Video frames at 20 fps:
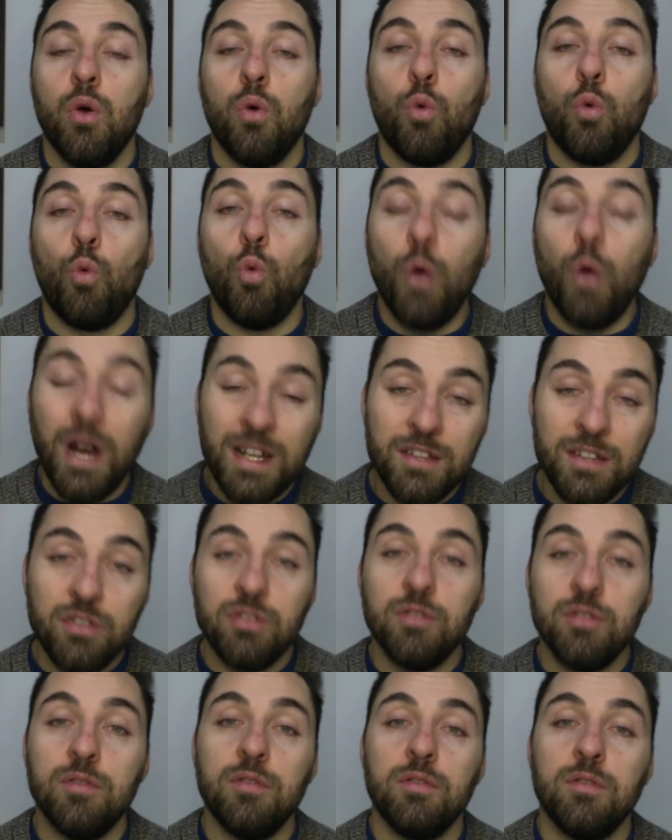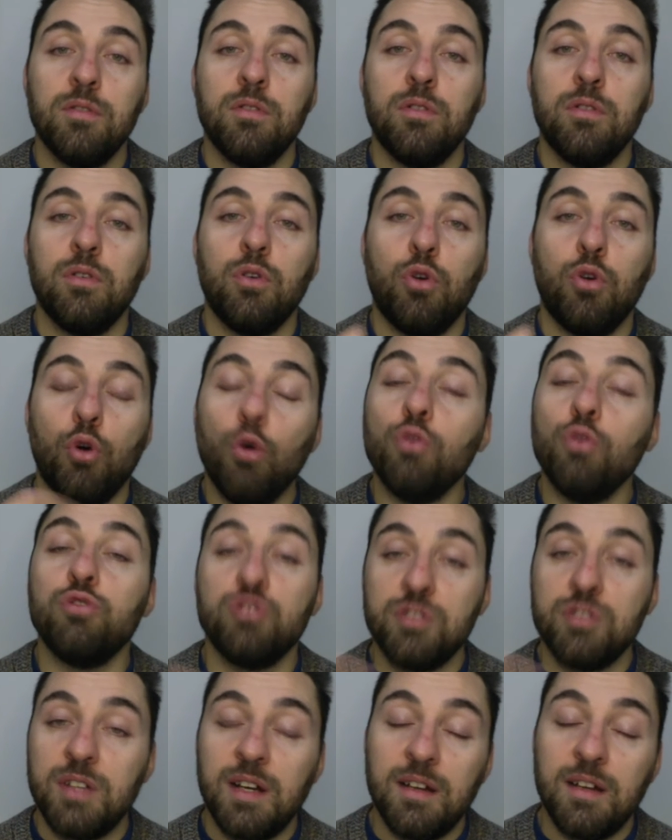quanto
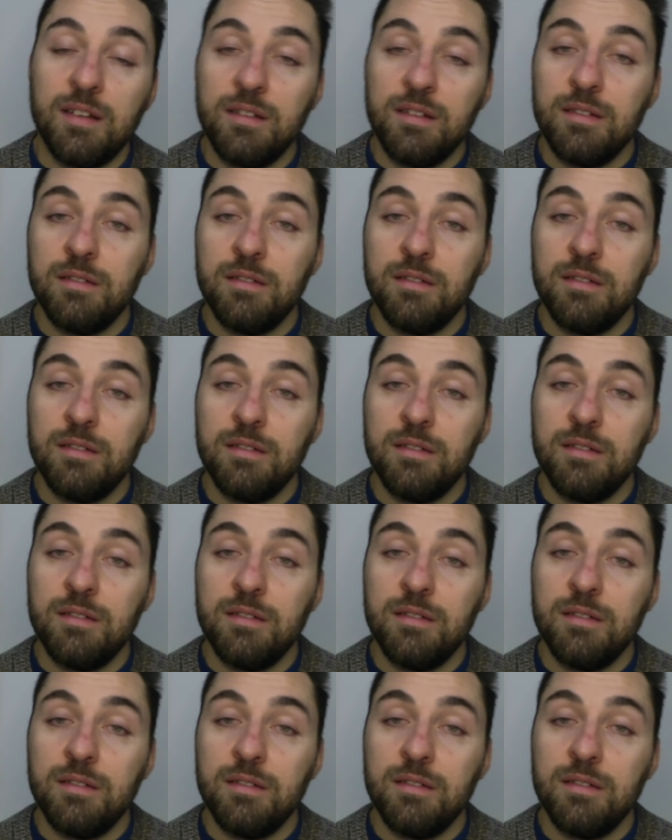costa